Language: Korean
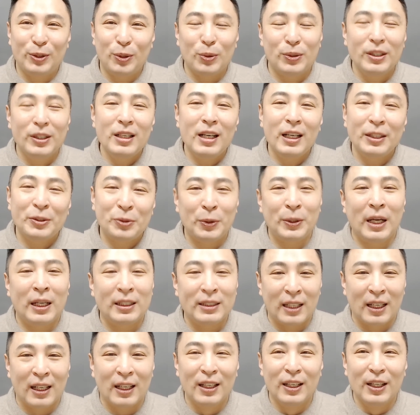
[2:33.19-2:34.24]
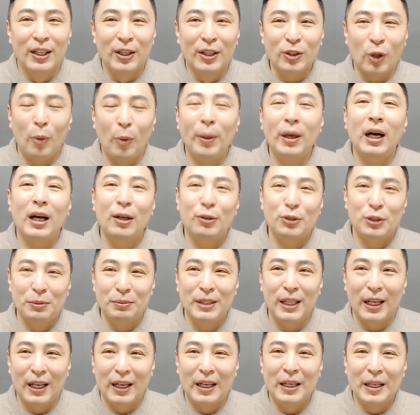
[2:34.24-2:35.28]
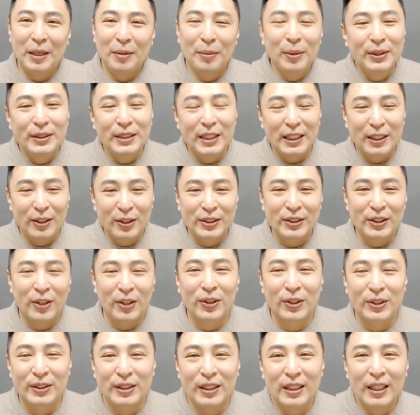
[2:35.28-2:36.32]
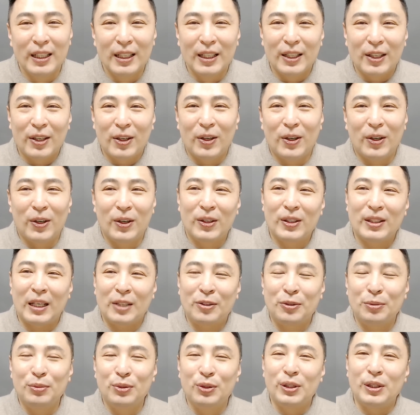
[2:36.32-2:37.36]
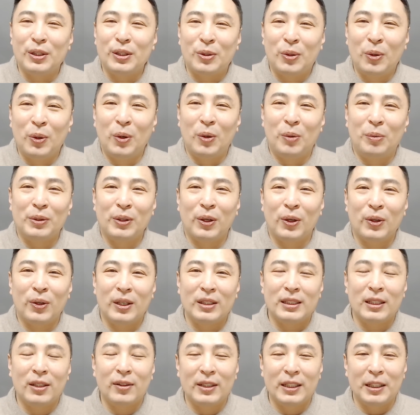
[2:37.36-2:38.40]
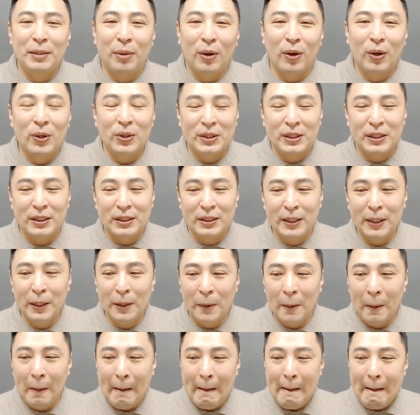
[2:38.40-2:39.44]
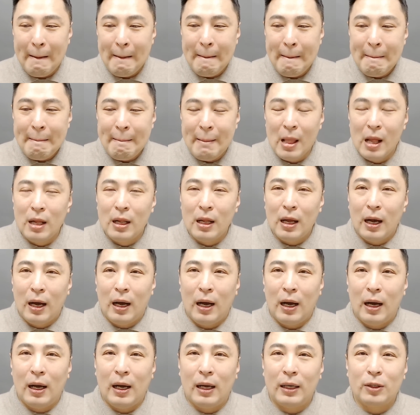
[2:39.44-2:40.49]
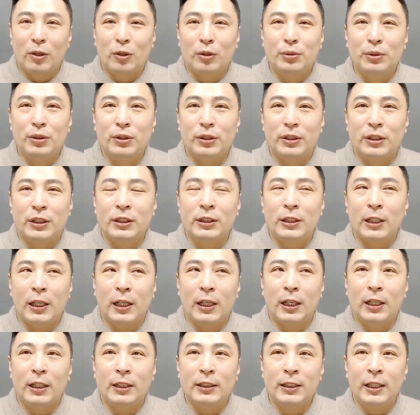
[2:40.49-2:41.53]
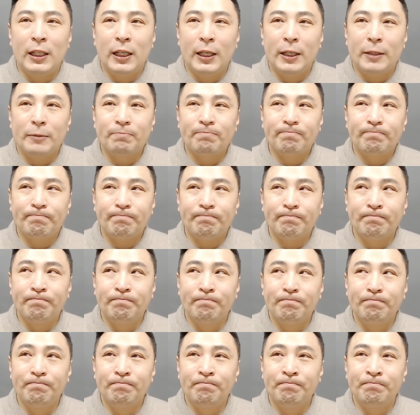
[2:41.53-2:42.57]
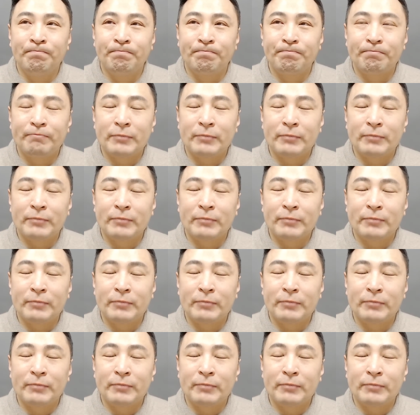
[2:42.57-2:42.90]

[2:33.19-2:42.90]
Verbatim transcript: 또 큰일 날 소리 하냐. 도망가고 싶냐. 뭐 이제 이런 이런 어, 다툼도 있고 뭐 여러 가지 상황이 벌어지는데요. 아 여러분 진짜 이게 음,